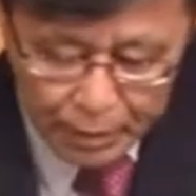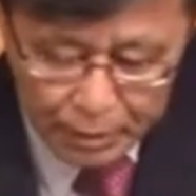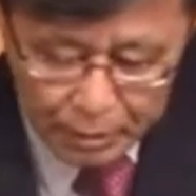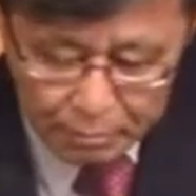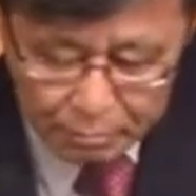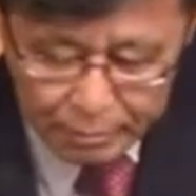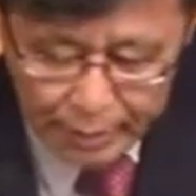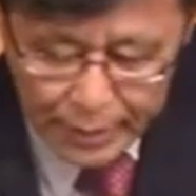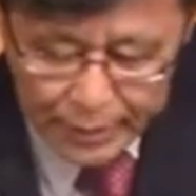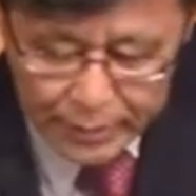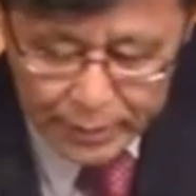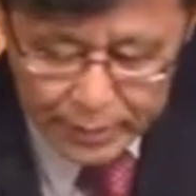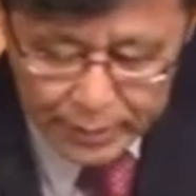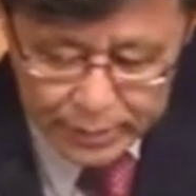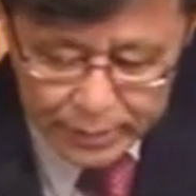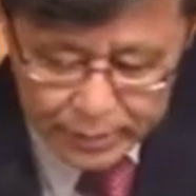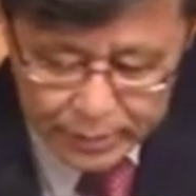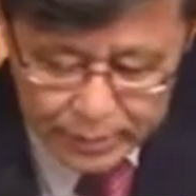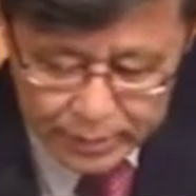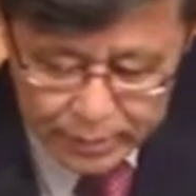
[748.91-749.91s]
만일
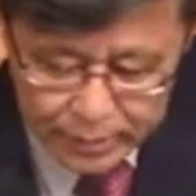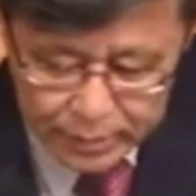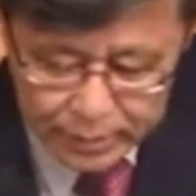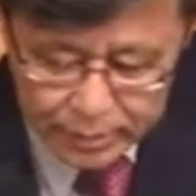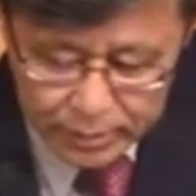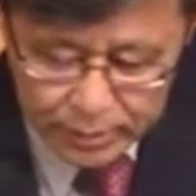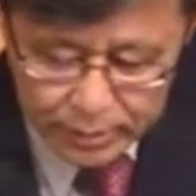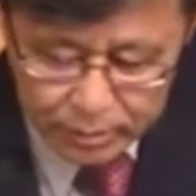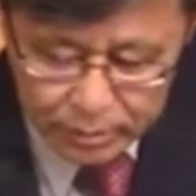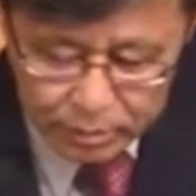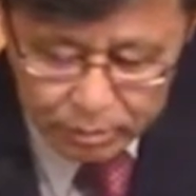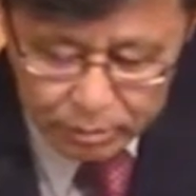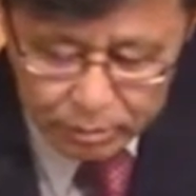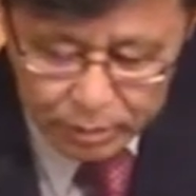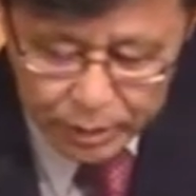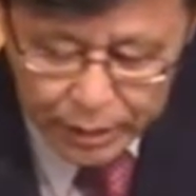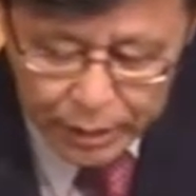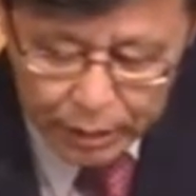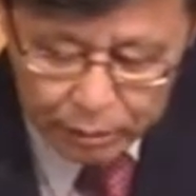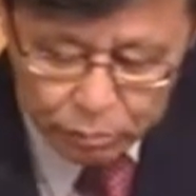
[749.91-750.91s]

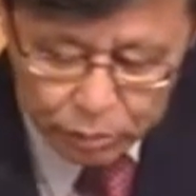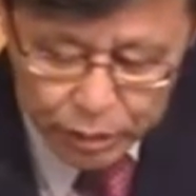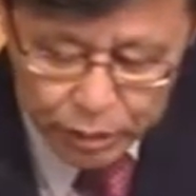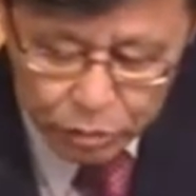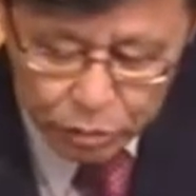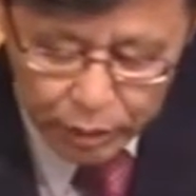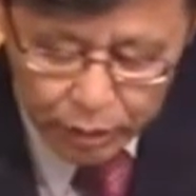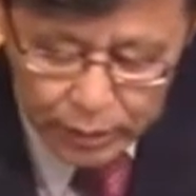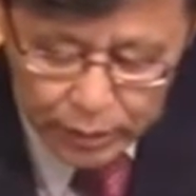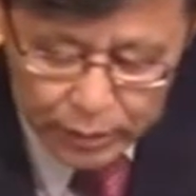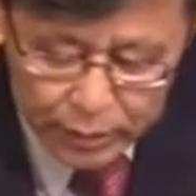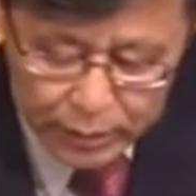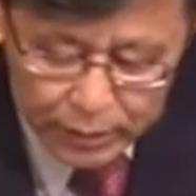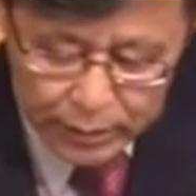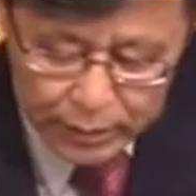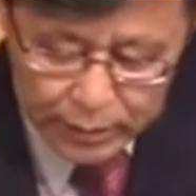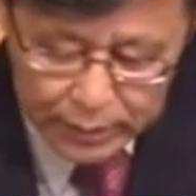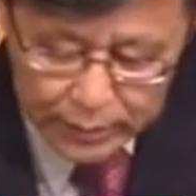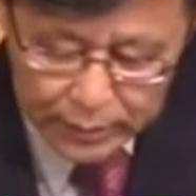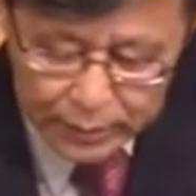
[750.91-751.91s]
우리가 우리 죄를
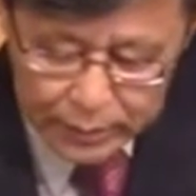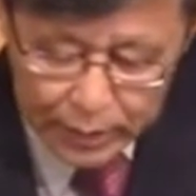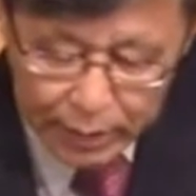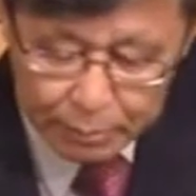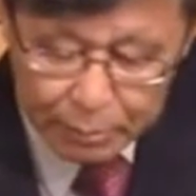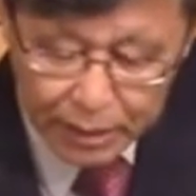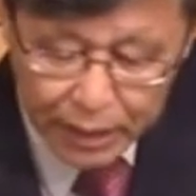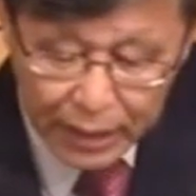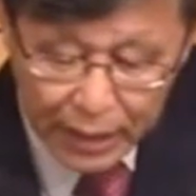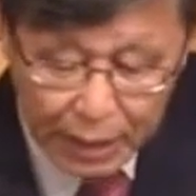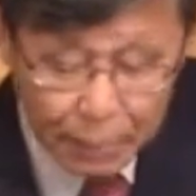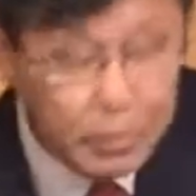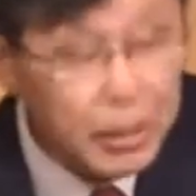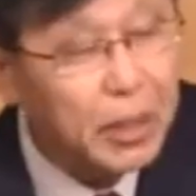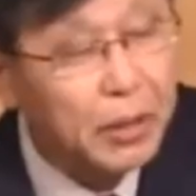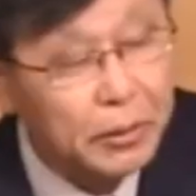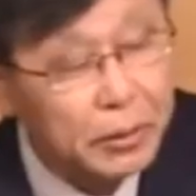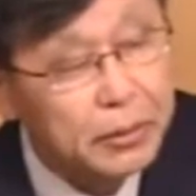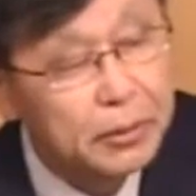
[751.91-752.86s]
자백하면